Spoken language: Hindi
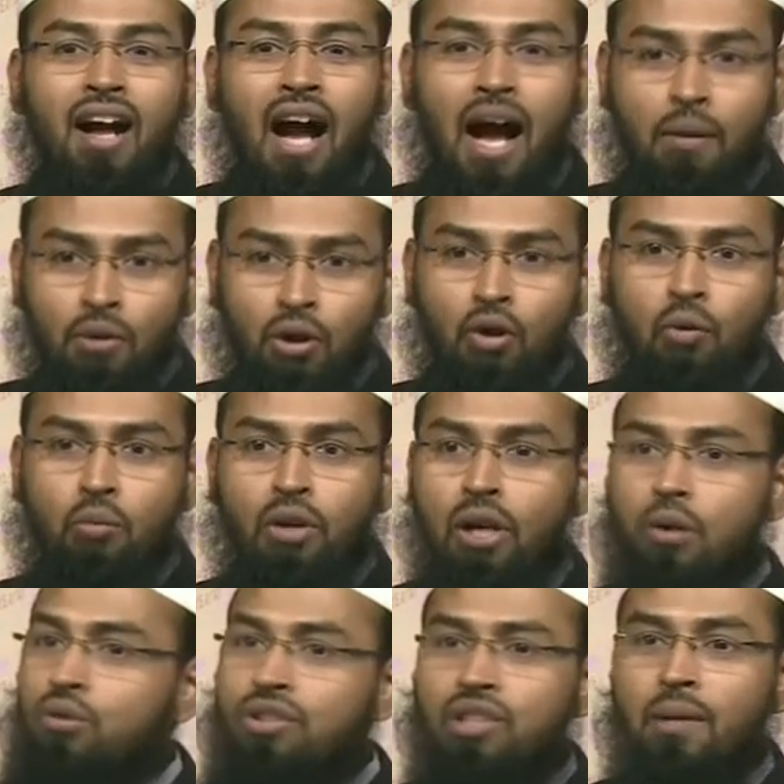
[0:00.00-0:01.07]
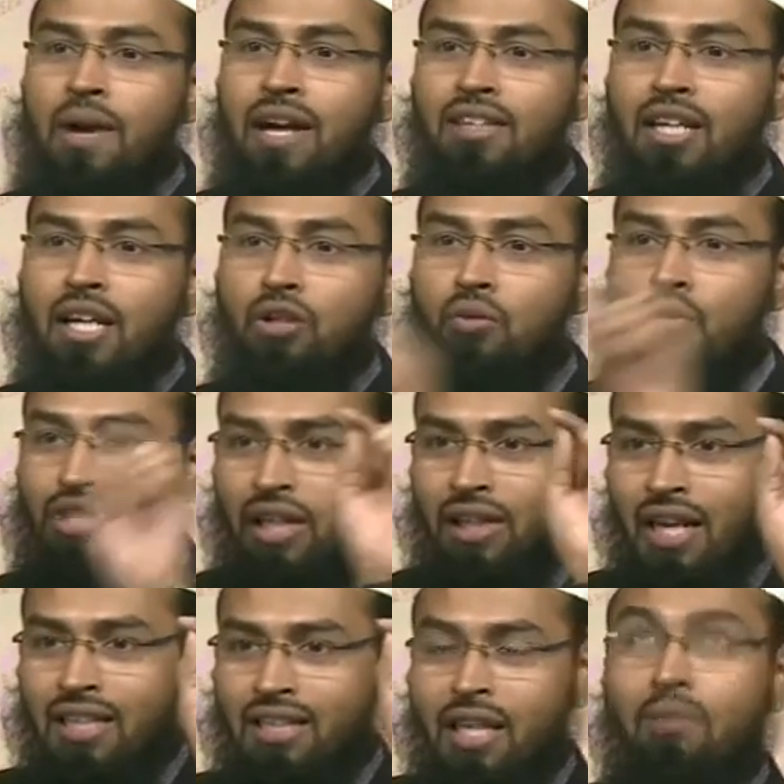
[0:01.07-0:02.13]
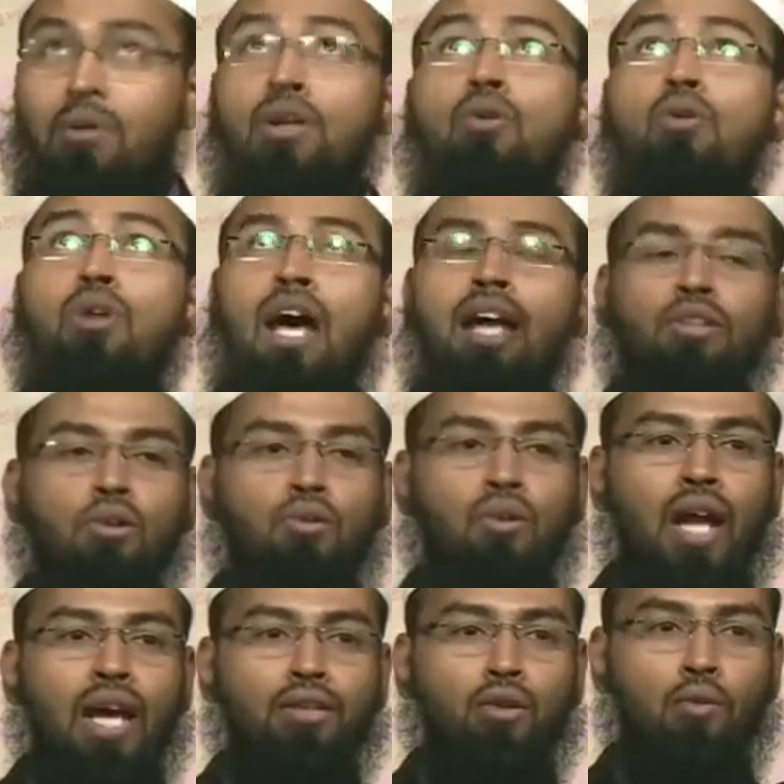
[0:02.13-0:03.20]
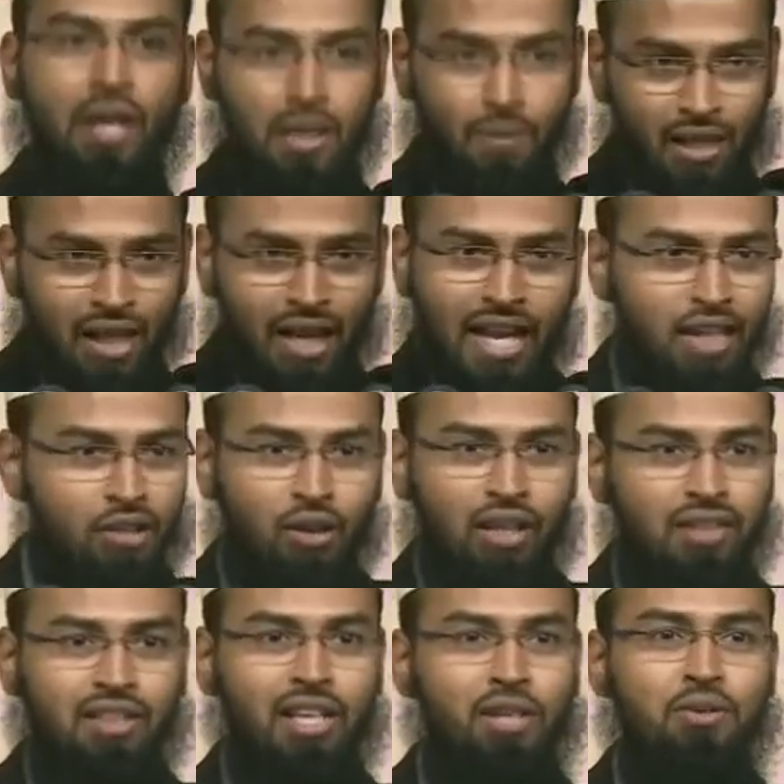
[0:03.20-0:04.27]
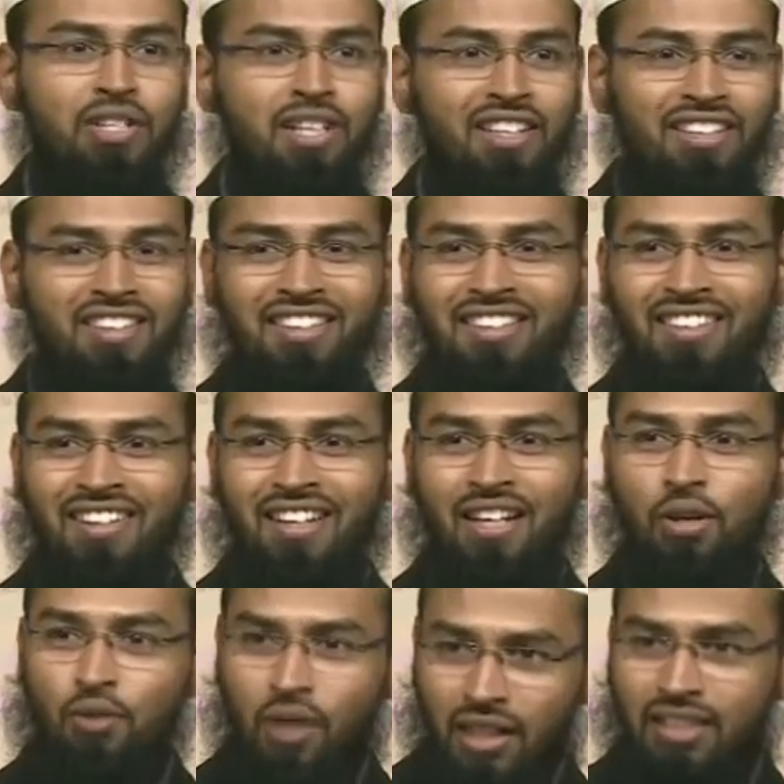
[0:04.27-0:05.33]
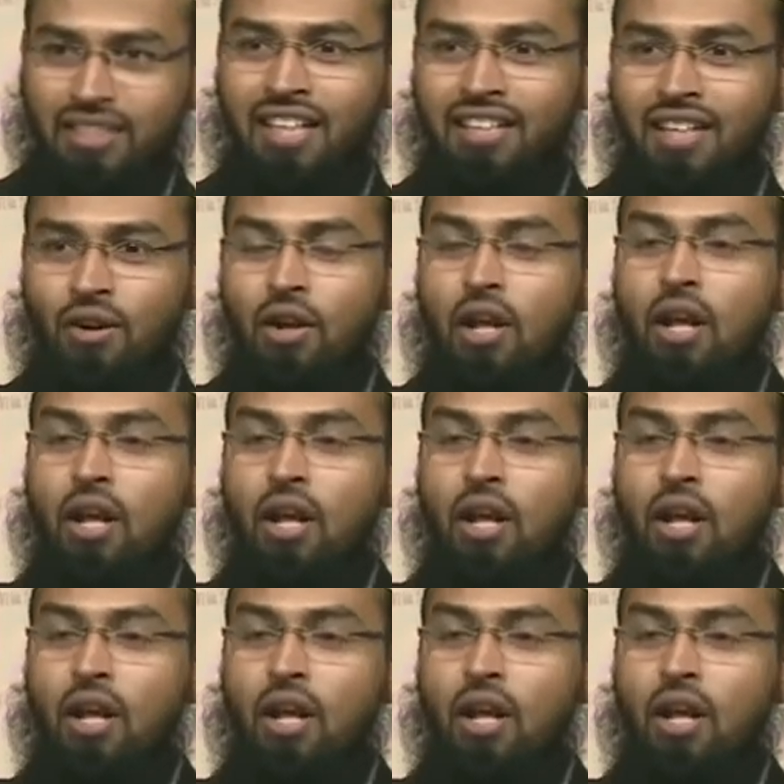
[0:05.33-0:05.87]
हम लोग बोले उठते बैठते नहीं तो वो शटर रहता ना बोले खुला है तो खुला है दो महीने बाद लगाएंगे तो लगता नहीं वो शटर कि तो अटक जाता हो